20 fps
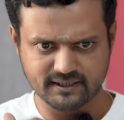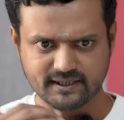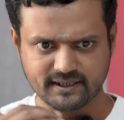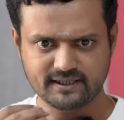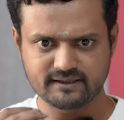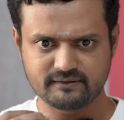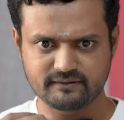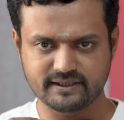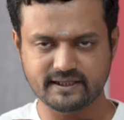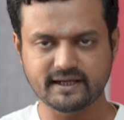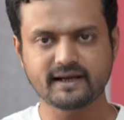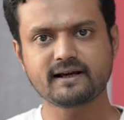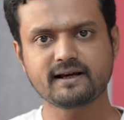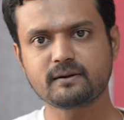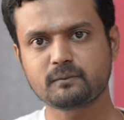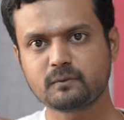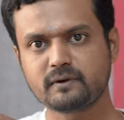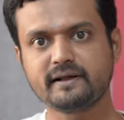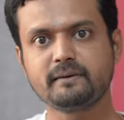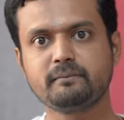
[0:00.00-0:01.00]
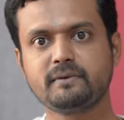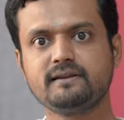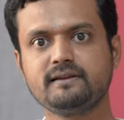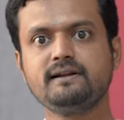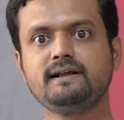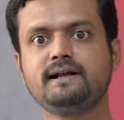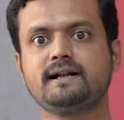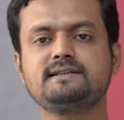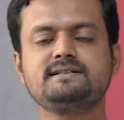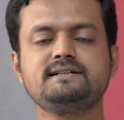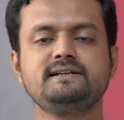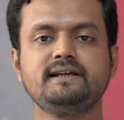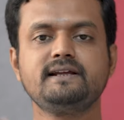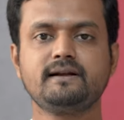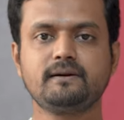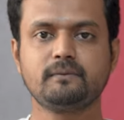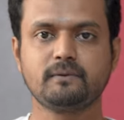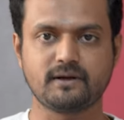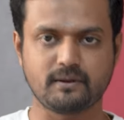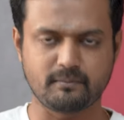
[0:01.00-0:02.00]
கேள்வி கேட்கறக்கு முன்னாடியே பதில் கிடைச்சிக்கிட்டே
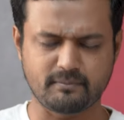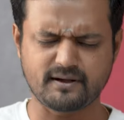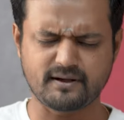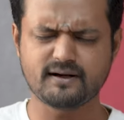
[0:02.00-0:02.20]
இருக்கு பாருங்க